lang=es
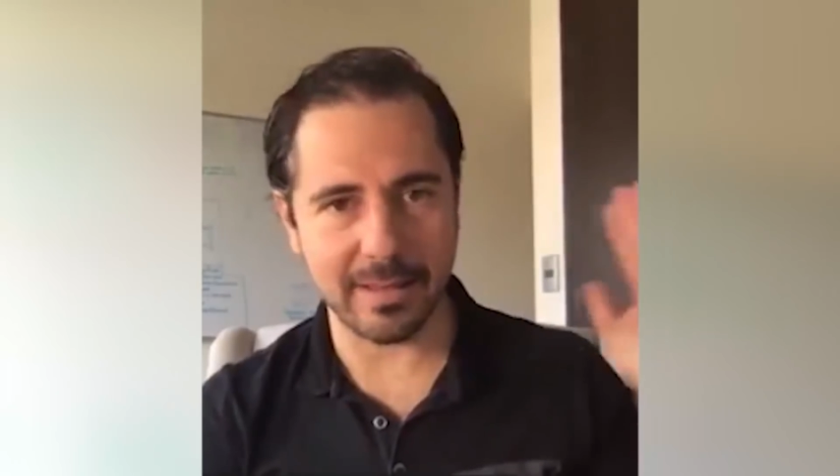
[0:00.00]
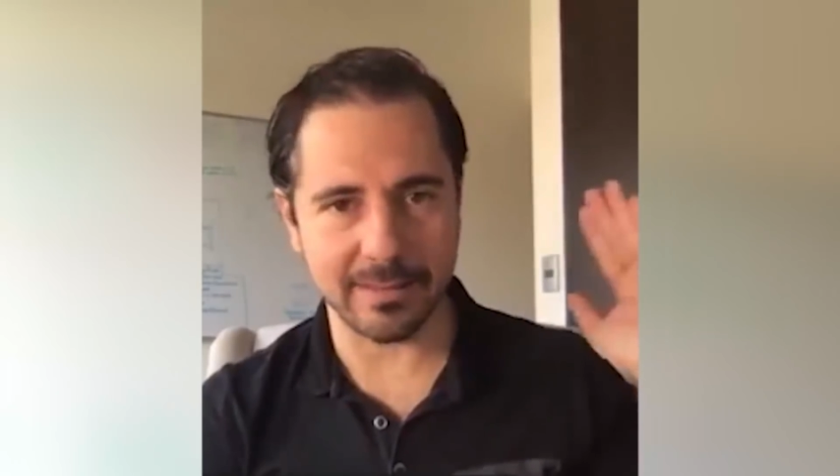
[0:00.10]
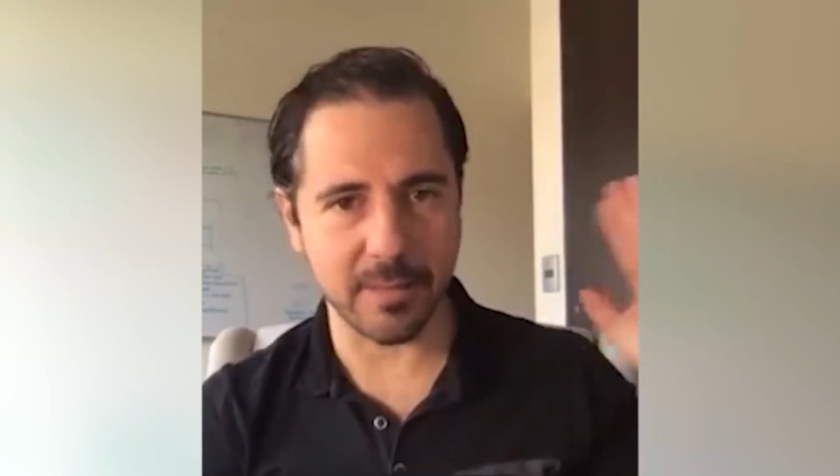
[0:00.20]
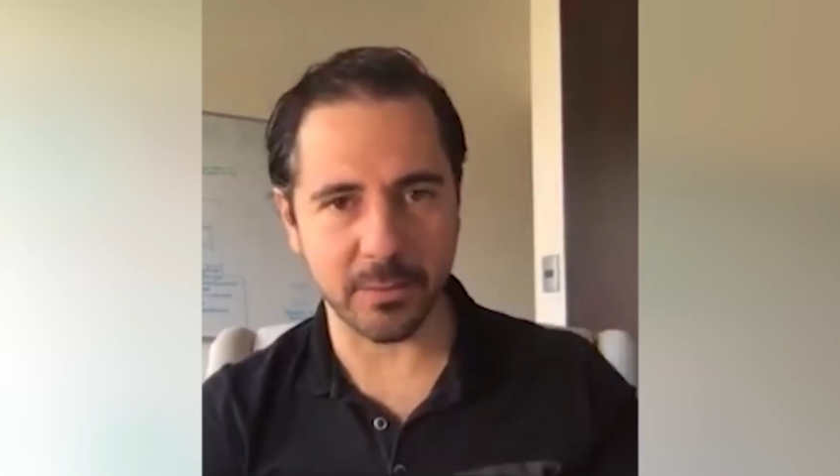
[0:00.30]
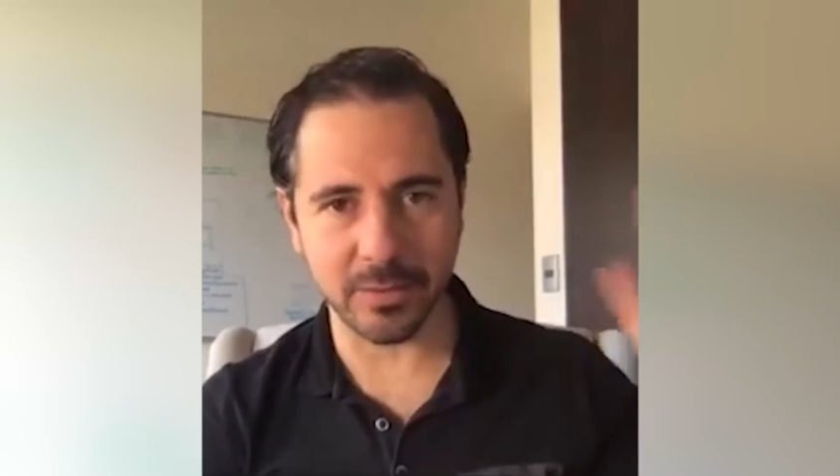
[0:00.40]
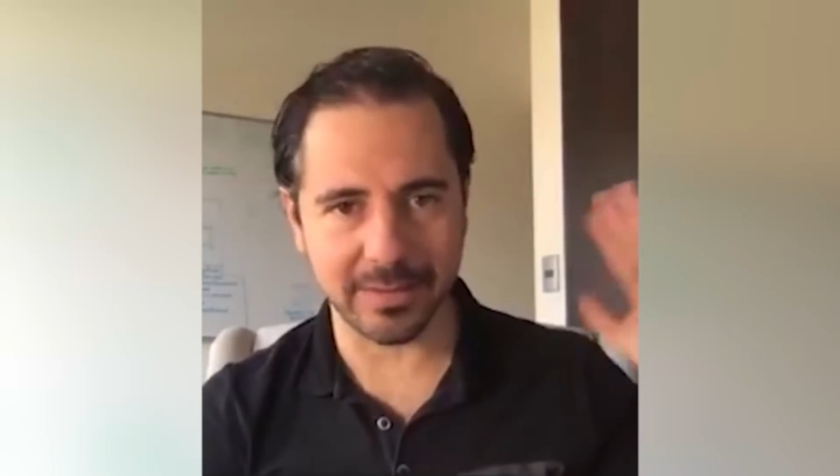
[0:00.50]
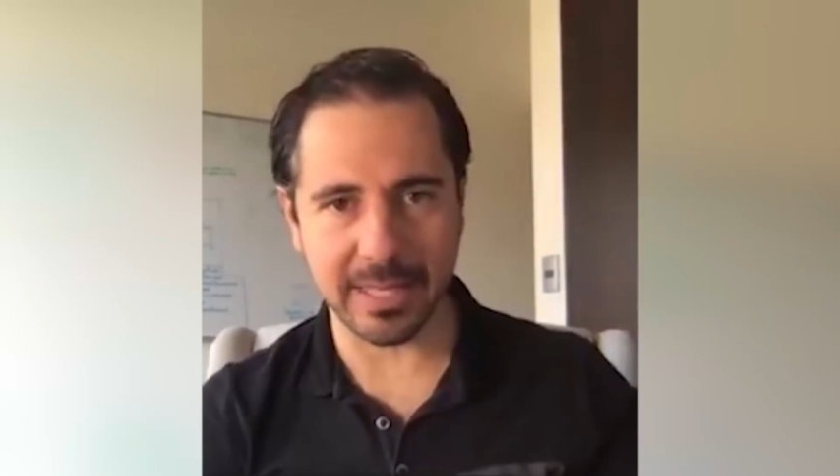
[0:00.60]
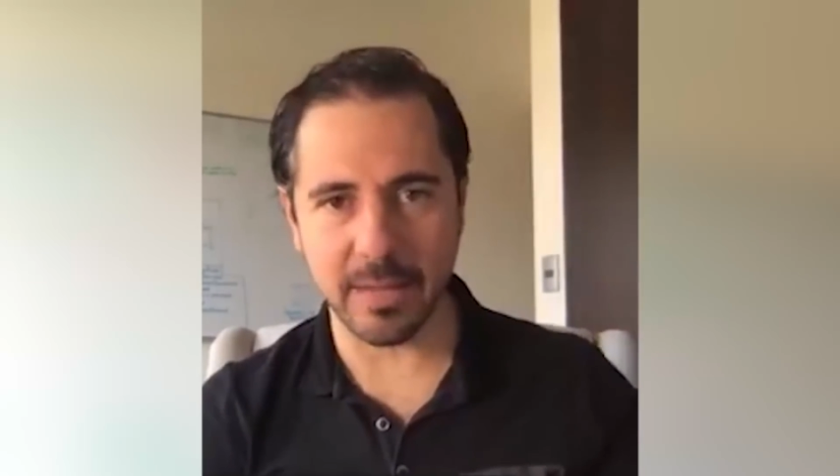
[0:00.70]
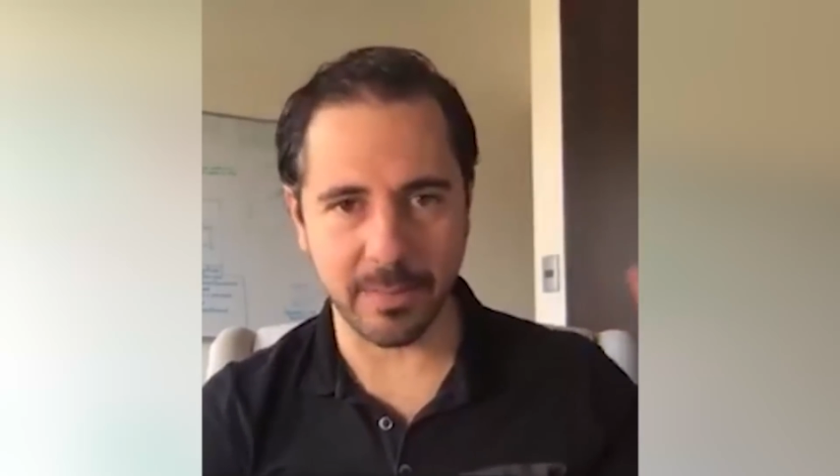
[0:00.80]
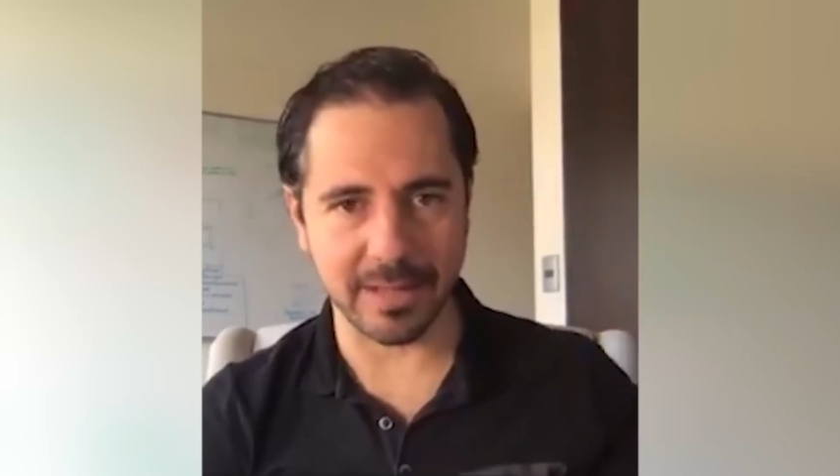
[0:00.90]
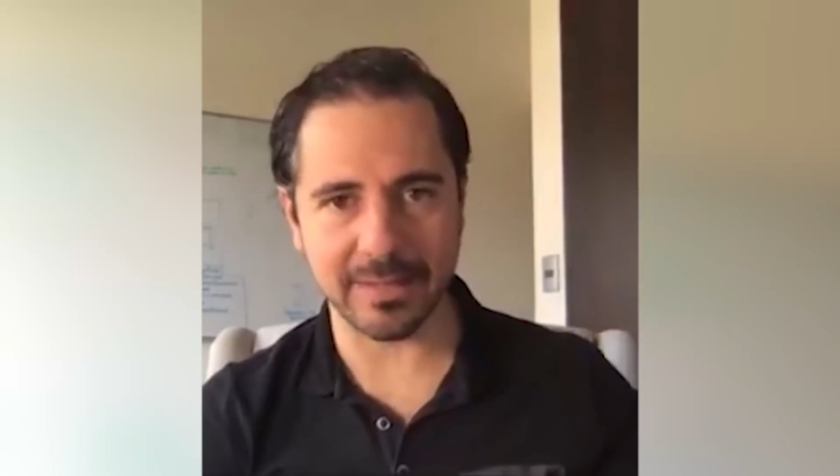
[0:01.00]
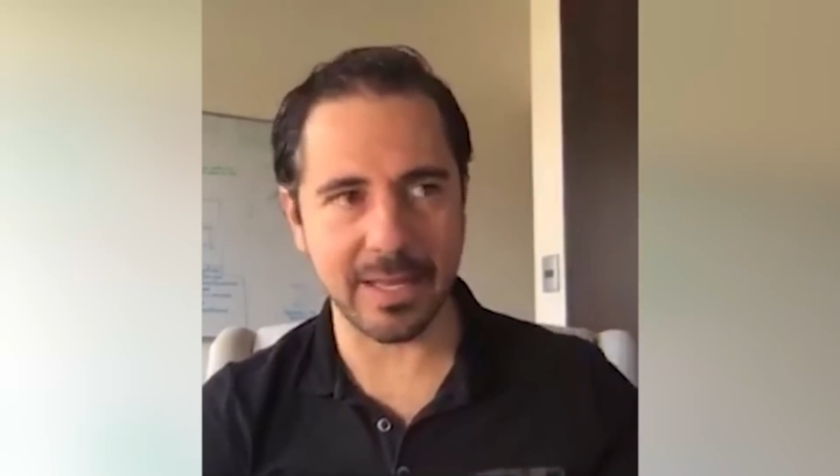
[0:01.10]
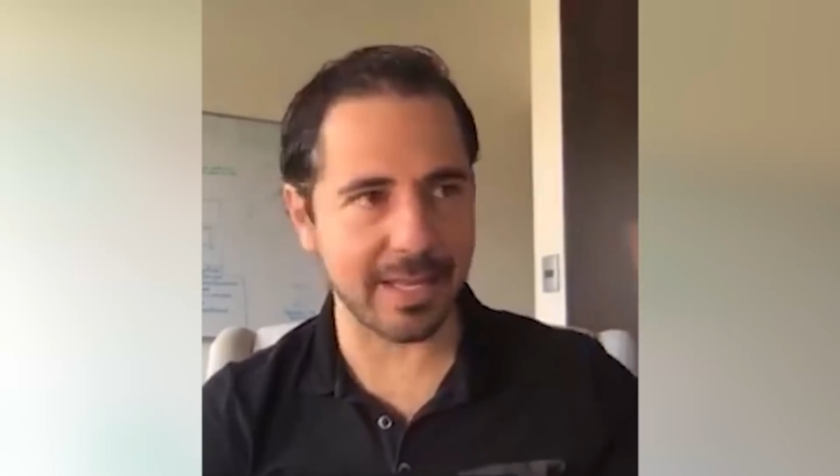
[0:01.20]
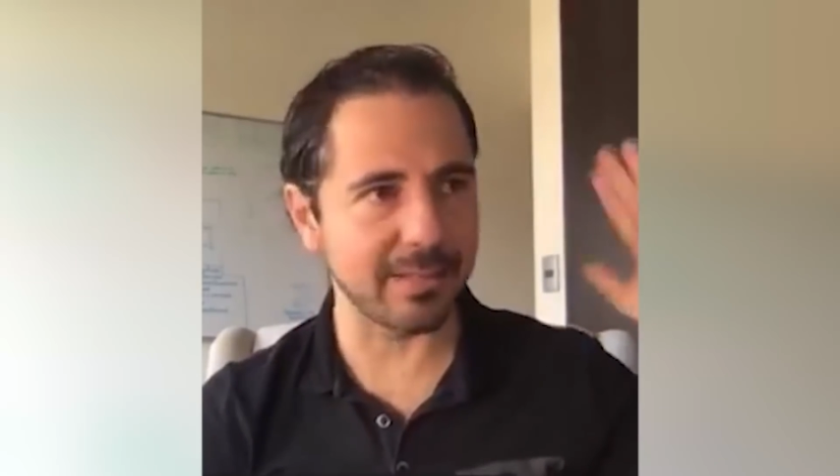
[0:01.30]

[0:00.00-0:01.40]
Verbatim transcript: esa persona está aquí para hacer